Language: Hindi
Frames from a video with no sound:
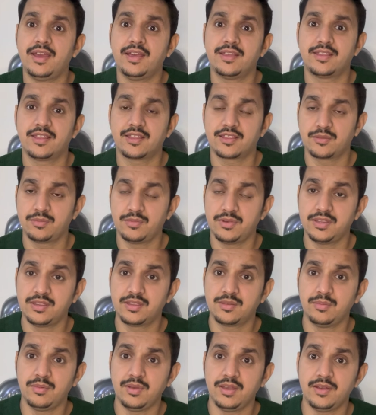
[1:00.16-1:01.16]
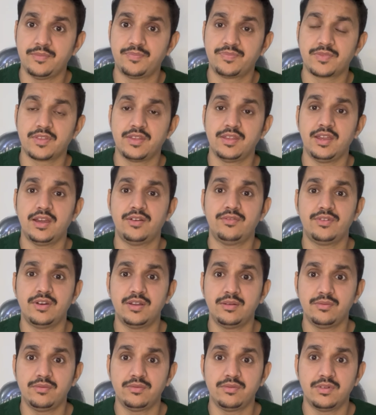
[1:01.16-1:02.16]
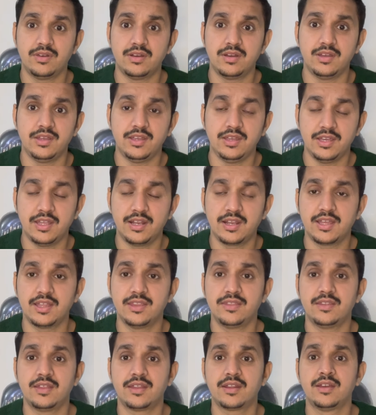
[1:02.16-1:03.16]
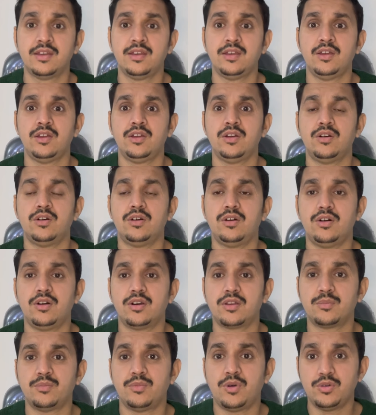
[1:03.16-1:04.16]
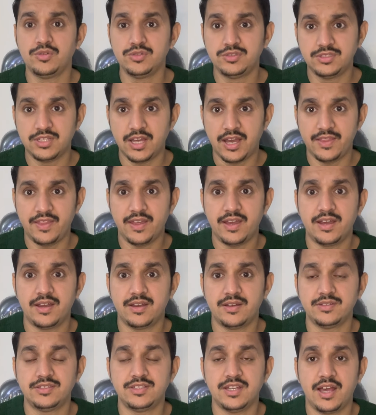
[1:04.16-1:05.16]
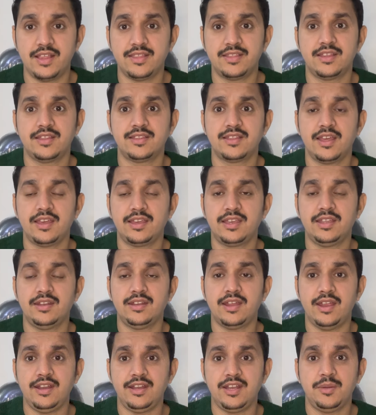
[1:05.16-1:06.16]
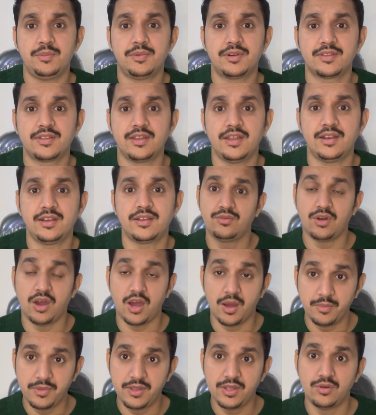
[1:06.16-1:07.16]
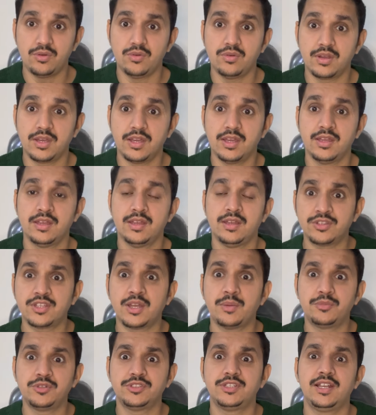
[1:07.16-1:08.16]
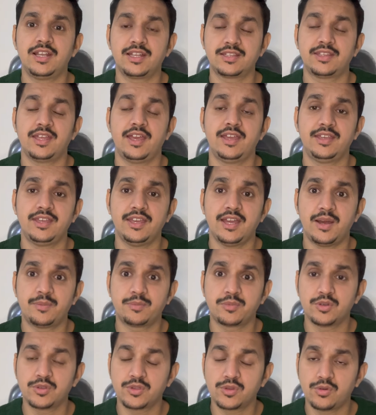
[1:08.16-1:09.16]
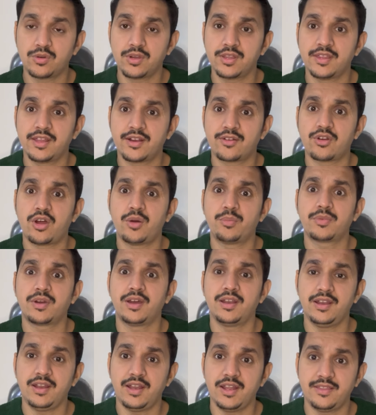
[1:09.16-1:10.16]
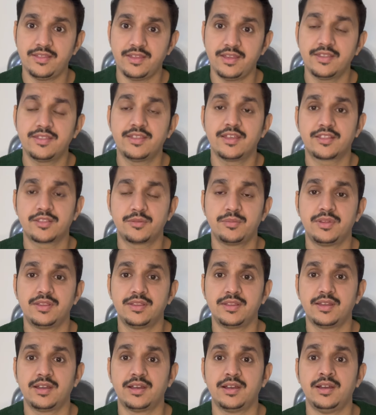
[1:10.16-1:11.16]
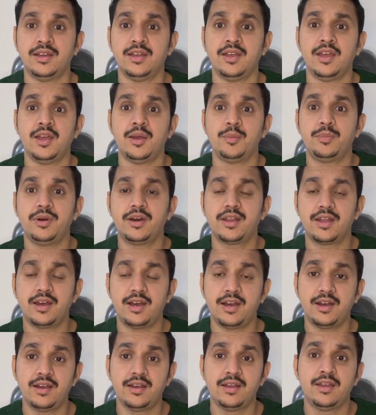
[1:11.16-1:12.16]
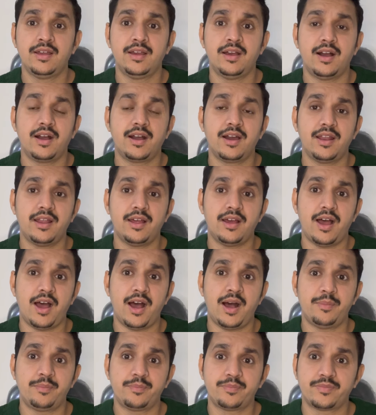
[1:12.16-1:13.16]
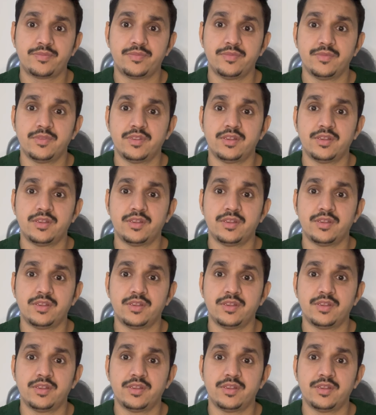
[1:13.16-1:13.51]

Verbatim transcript: है सिक्स मंथ में या वन ईयर के अंदर और बहुत ज़्यादा चांसेस हैं कि 90 परसेंट वो अभी होंगे तो तब मुझे लगता है कि आपको थोड़ा सा ड्रॉप कर लेना चाहिए सिक्स मंथ का पर हाँ अगर आप